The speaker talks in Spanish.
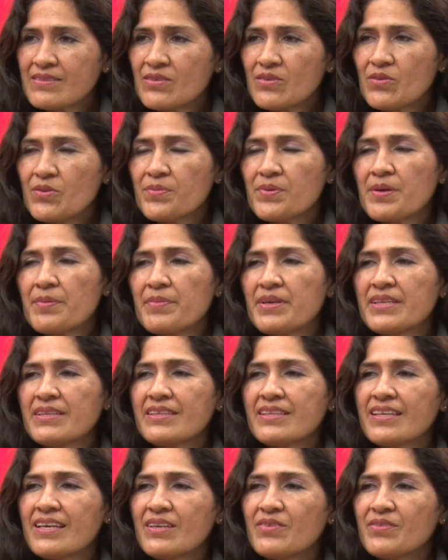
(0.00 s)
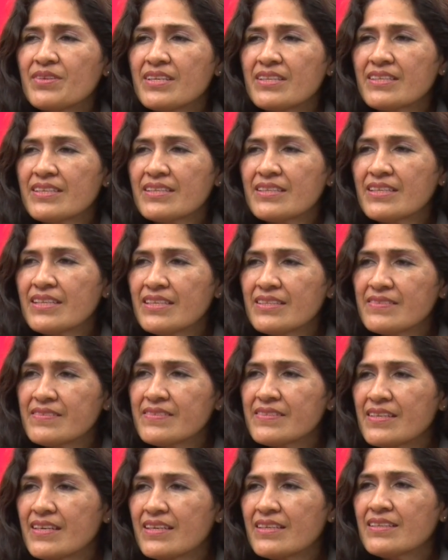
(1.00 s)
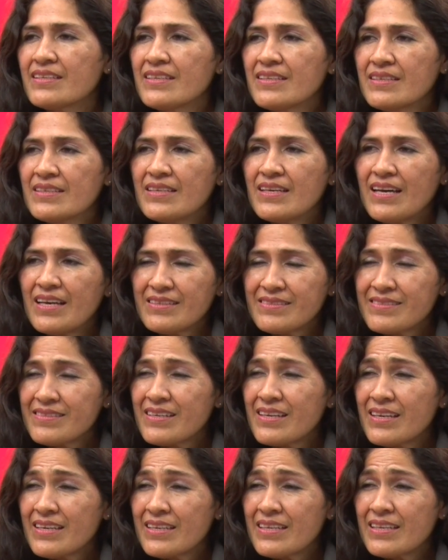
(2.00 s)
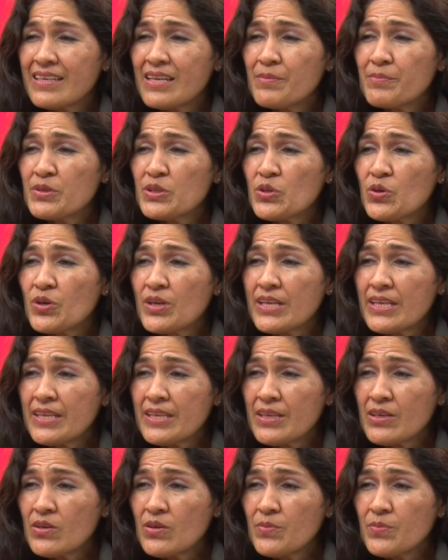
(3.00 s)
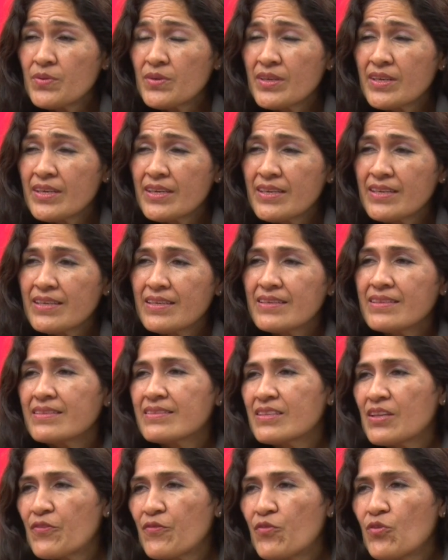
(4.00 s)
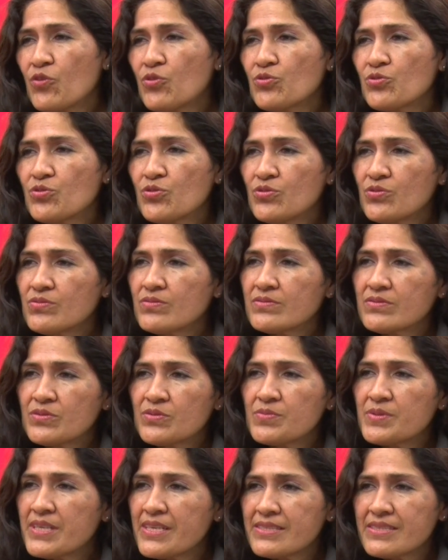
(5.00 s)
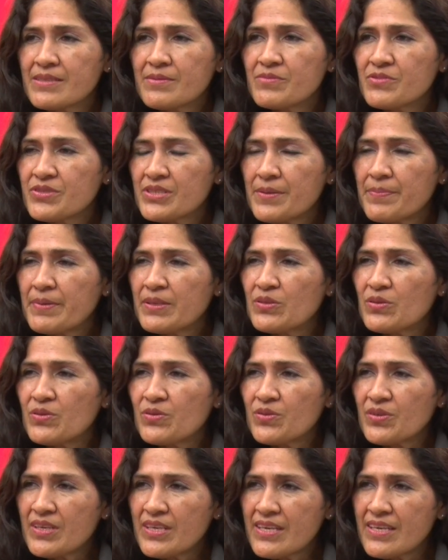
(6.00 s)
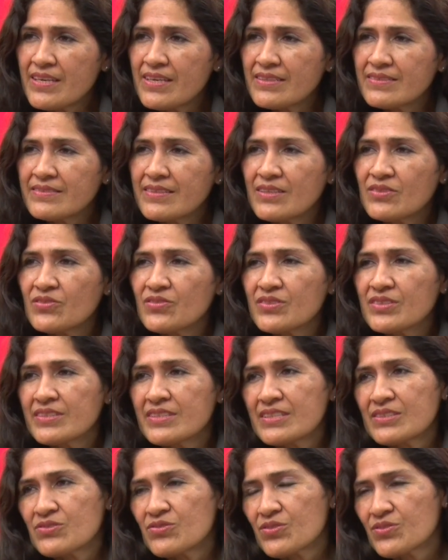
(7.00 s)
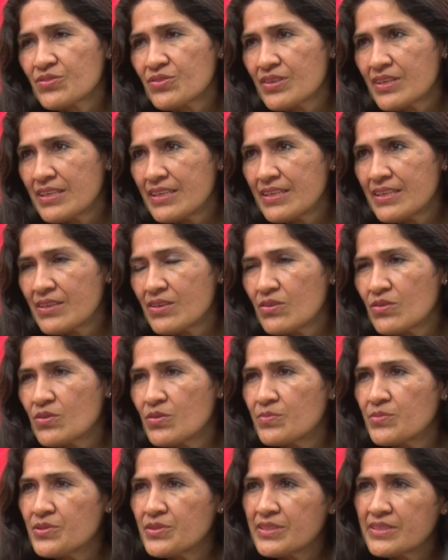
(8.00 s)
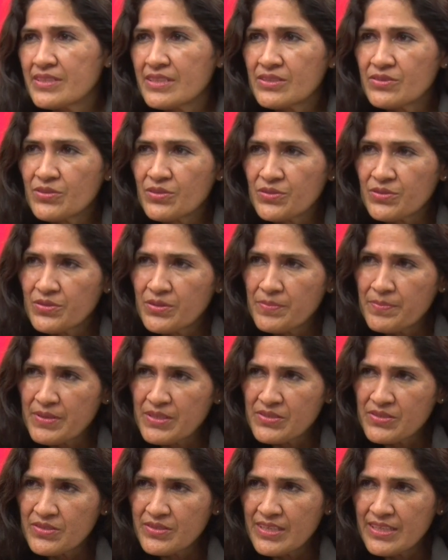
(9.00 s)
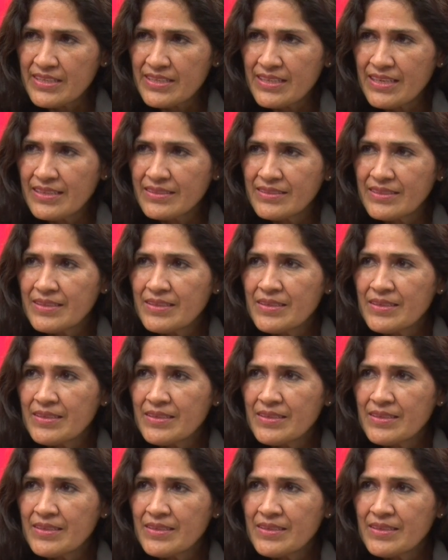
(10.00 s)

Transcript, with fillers: Obviamente hay una tendencia hacia el ámbito clínico porque de fondo subyacen muchas patologías, tanto de trastornos clínicos como de trastornos de personalidad